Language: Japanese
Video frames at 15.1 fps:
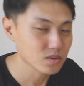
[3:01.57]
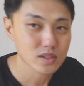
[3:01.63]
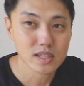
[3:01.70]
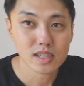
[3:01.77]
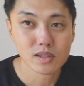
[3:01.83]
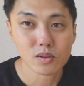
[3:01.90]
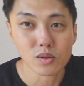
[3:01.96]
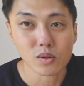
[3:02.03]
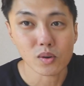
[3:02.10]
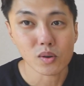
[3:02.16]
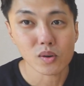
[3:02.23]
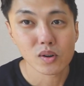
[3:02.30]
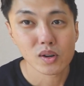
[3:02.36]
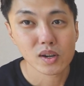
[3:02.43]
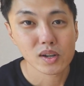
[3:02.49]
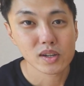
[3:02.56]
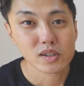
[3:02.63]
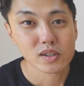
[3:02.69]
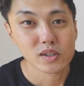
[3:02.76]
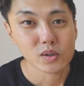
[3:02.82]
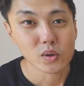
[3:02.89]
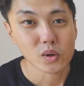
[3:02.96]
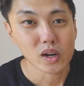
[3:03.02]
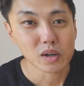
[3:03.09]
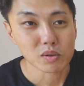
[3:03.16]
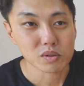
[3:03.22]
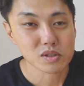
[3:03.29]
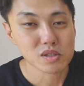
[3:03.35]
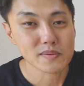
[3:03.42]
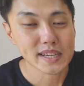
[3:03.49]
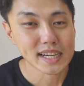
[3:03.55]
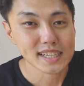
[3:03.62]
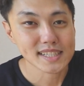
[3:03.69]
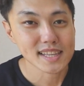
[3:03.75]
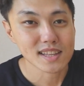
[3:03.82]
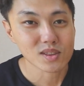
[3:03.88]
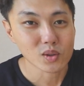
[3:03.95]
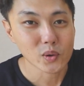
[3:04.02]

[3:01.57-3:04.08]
よねこのあの靴磨きセッ